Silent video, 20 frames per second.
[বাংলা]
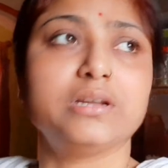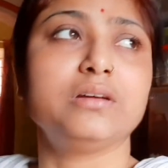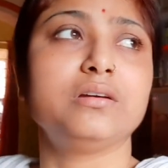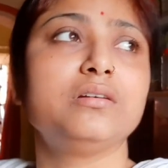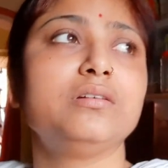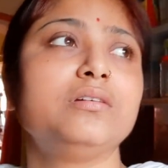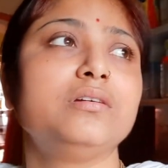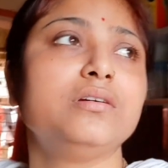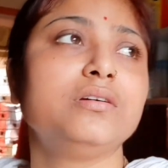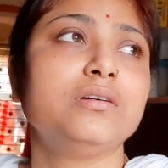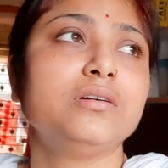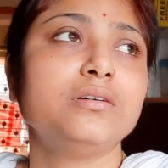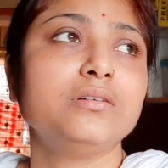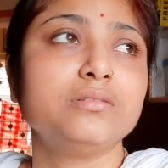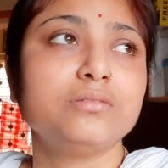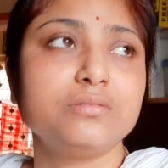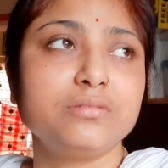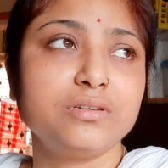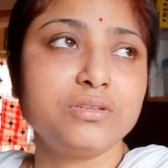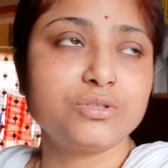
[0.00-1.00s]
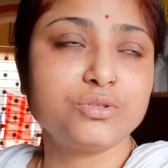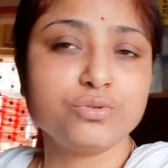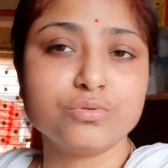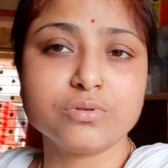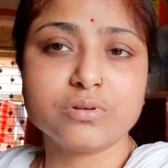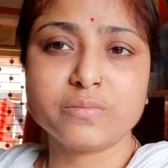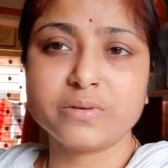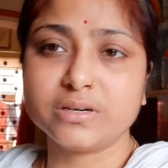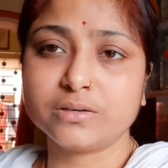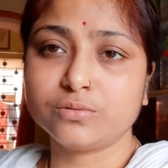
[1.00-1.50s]
না তো কিছু
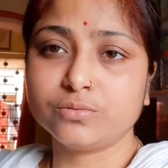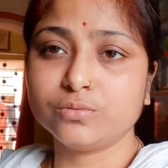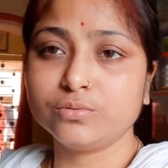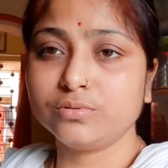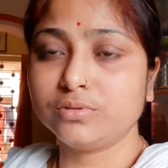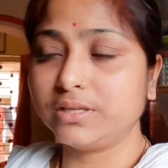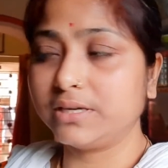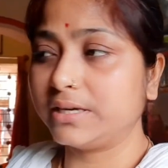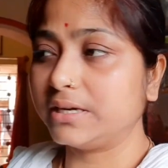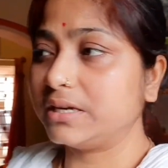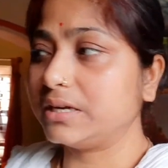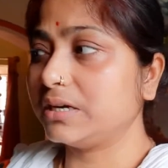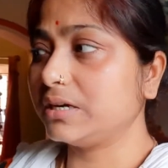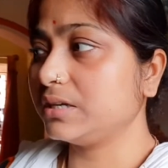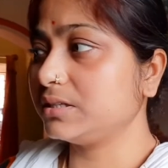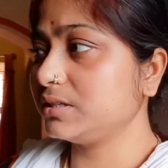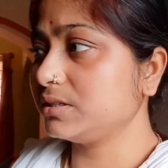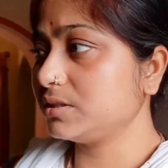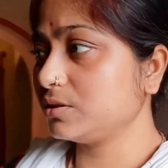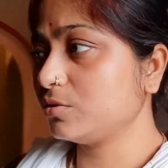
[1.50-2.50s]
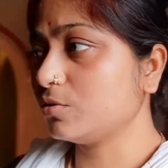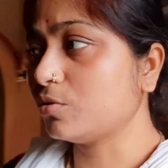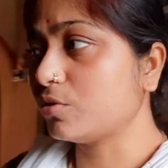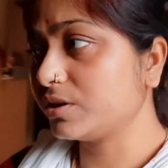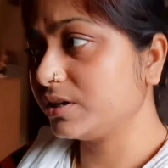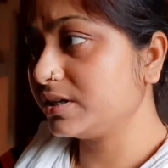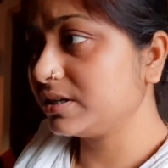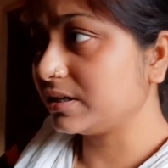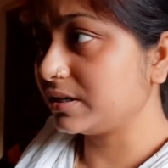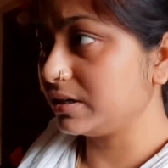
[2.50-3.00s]
আমার কুর্তি কেনার আছে যেগুলো
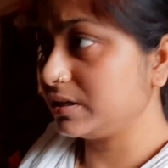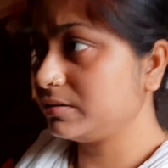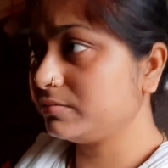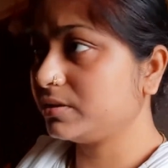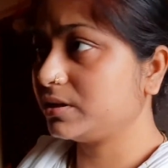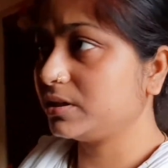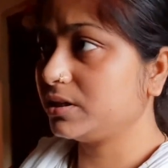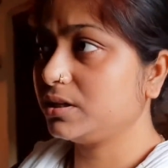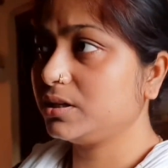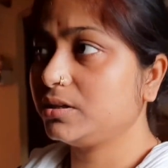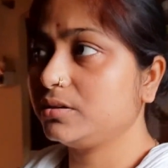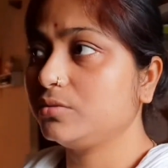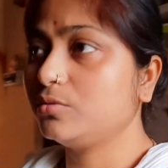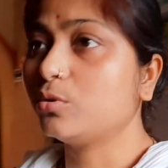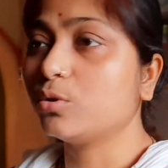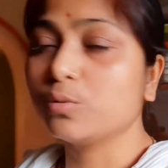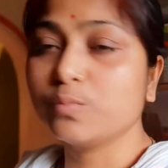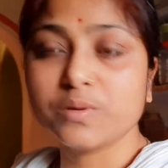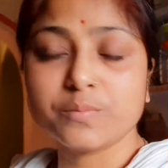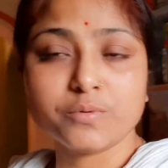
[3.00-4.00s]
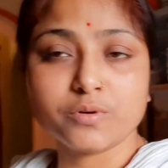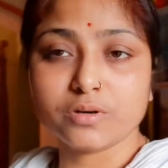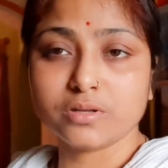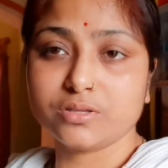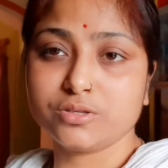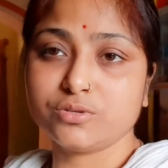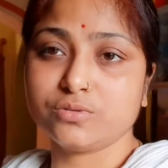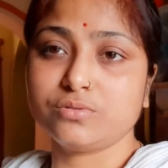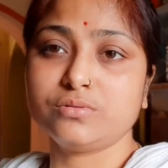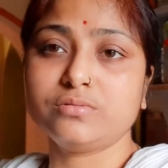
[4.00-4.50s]
অর্ডিনারি মানে গরমে
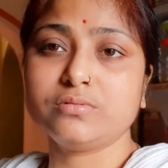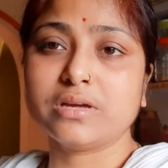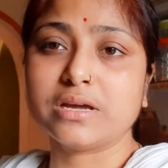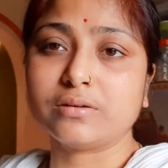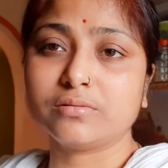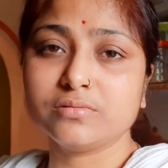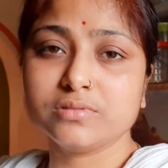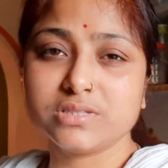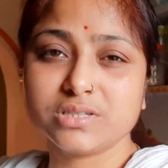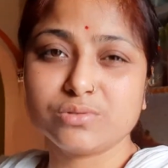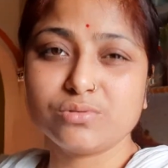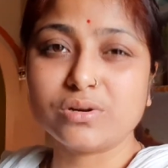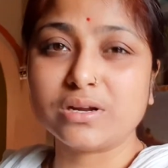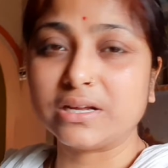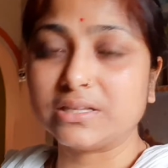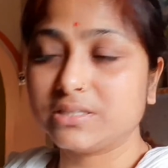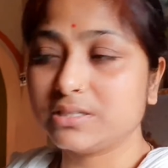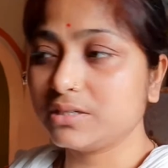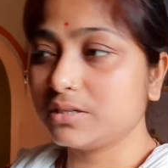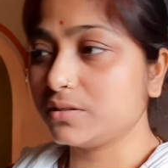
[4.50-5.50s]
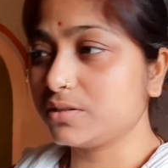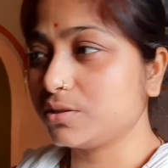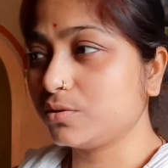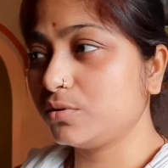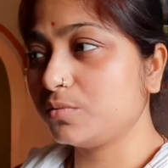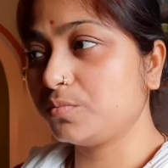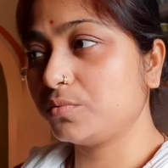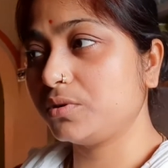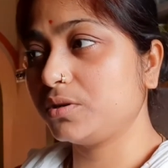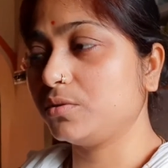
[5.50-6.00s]
পরার জন্য এখন যেগুলো আছে না
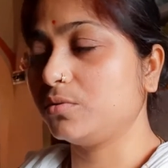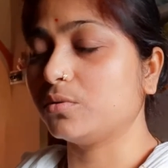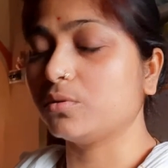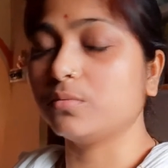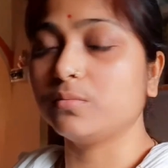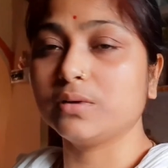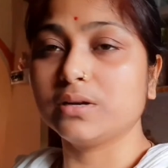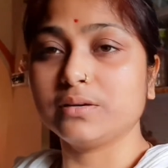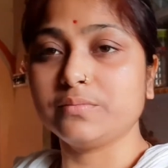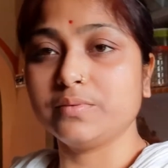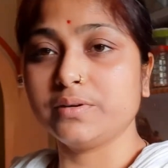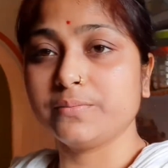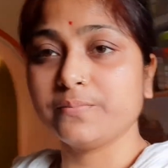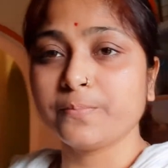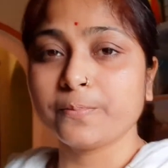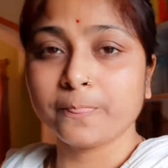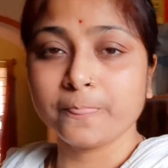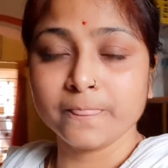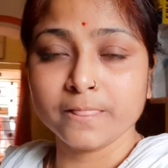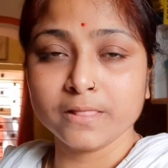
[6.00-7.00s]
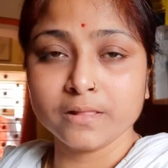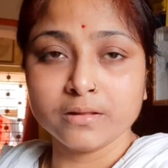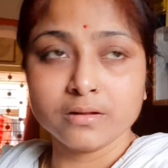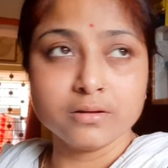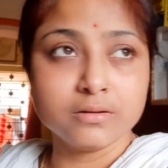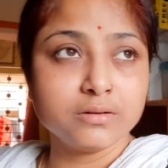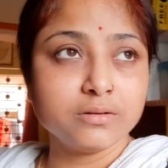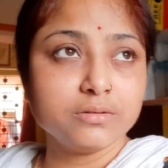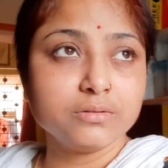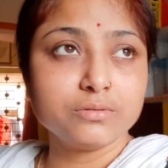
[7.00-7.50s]
সেগুলো পরলে গরম লাগবে
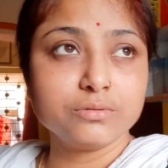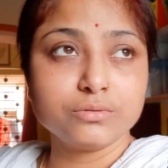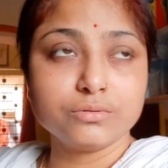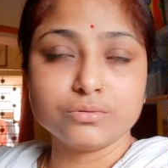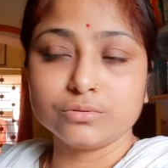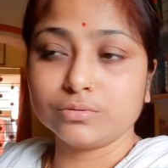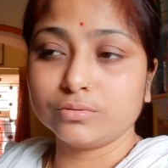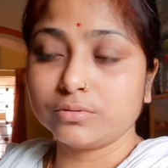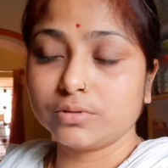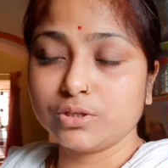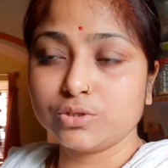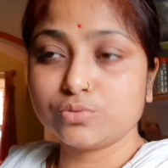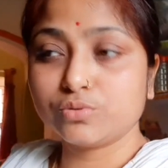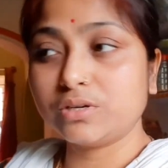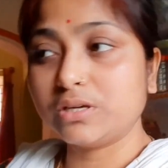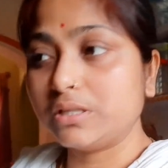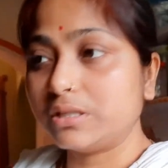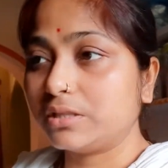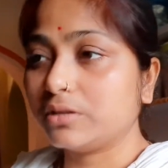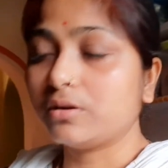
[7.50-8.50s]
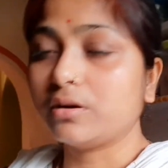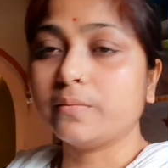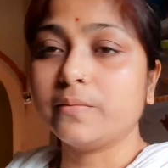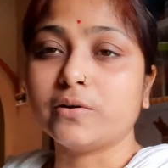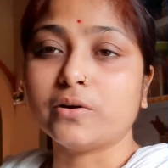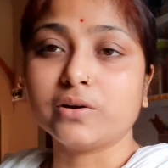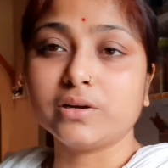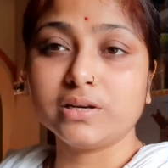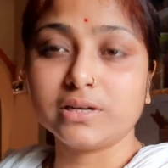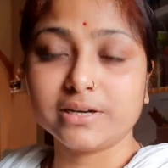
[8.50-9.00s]
তো কিছু কিনতে হবে
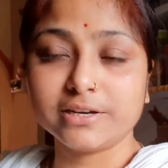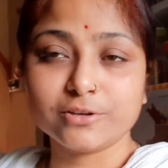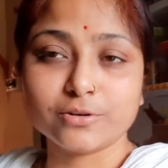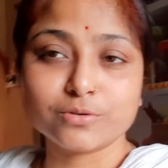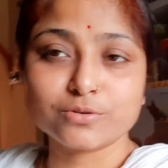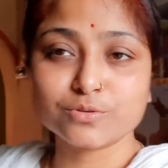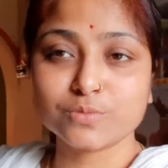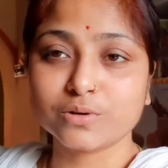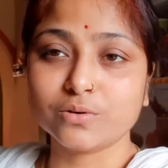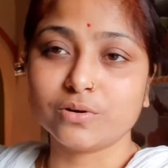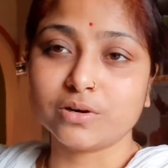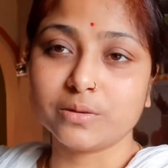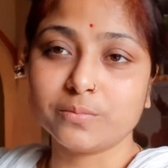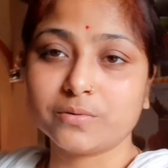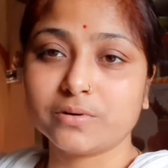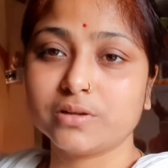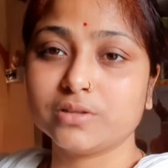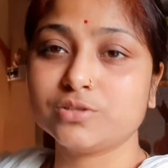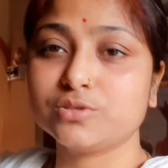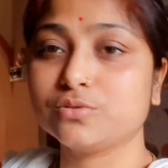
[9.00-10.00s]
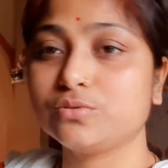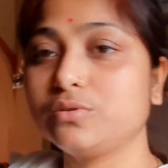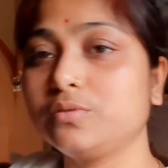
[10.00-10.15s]
অর্ডিনারি সবসময় ঘরে পড়ার জন্য